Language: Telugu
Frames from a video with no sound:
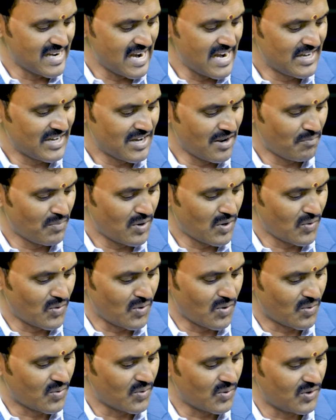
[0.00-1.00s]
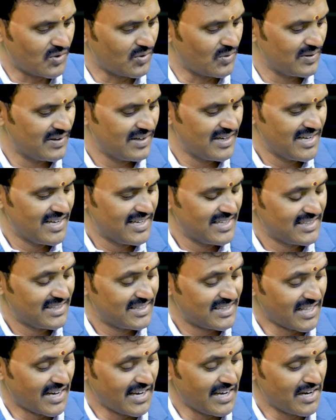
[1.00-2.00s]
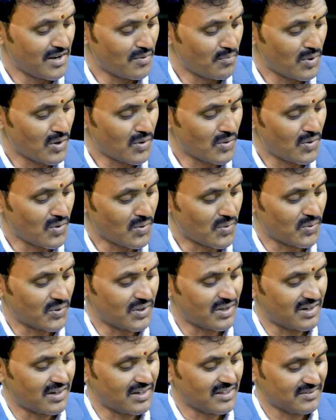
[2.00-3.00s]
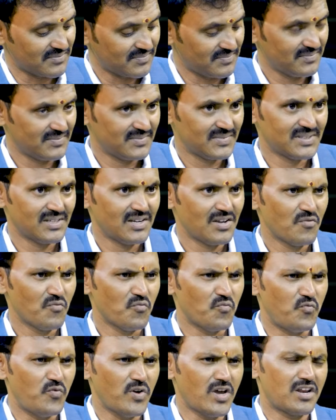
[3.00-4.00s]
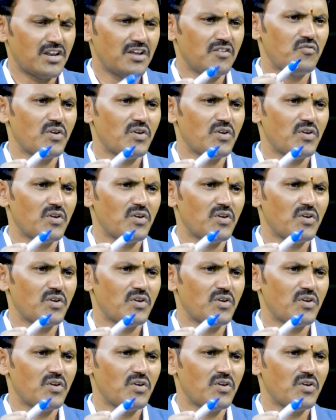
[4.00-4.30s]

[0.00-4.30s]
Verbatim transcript: ఎయిట్ నంబర్ ఉండకూడదు ఓకే త్రీ నంబర్ ఉండకూడదండి ఓకే వెరీ